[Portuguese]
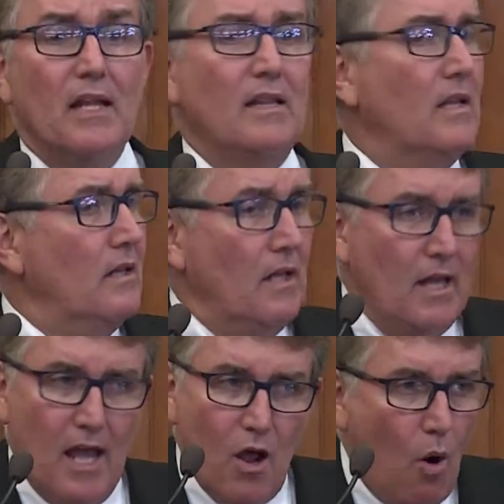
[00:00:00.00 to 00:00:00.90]
hum,
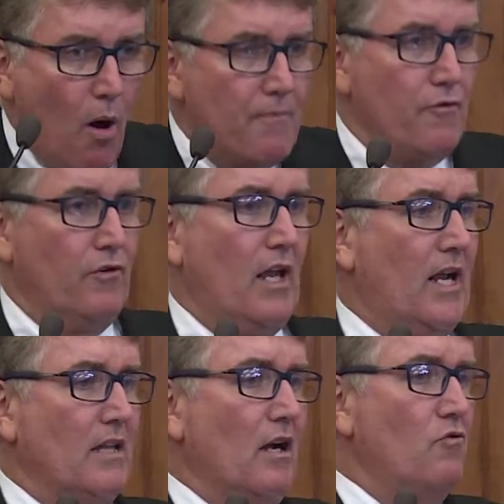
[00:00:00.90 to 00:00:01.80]
é óbvio que
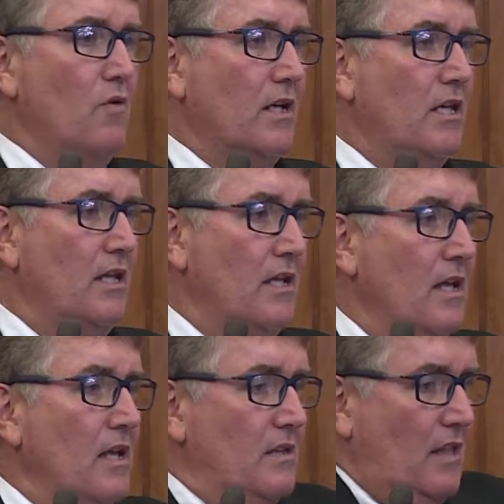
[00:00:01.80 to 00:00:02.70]
cada um aqui
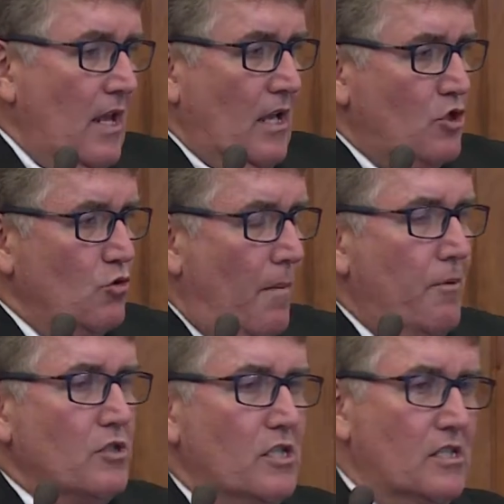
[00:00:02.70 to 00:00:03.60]
tem a sua
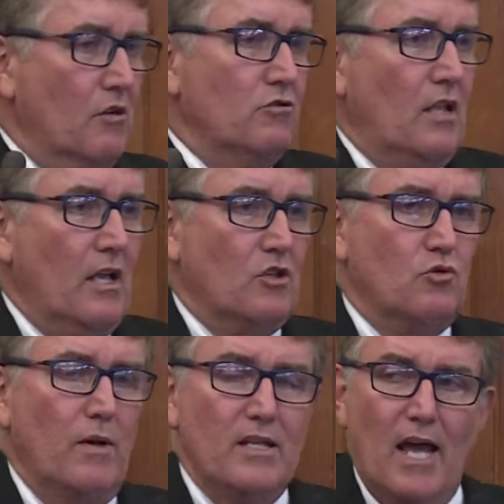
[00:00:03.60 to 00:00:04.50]
posição, tem a
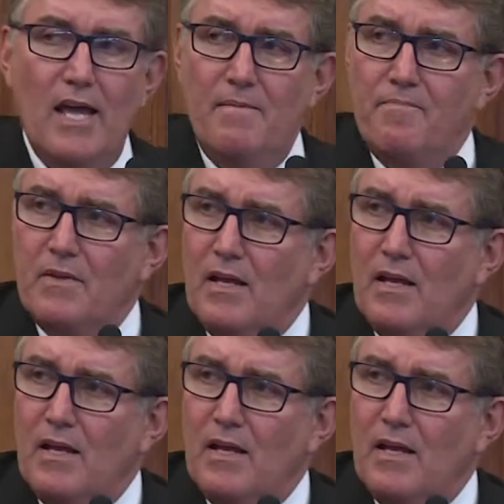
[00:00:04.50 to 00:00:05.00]
sua ideia,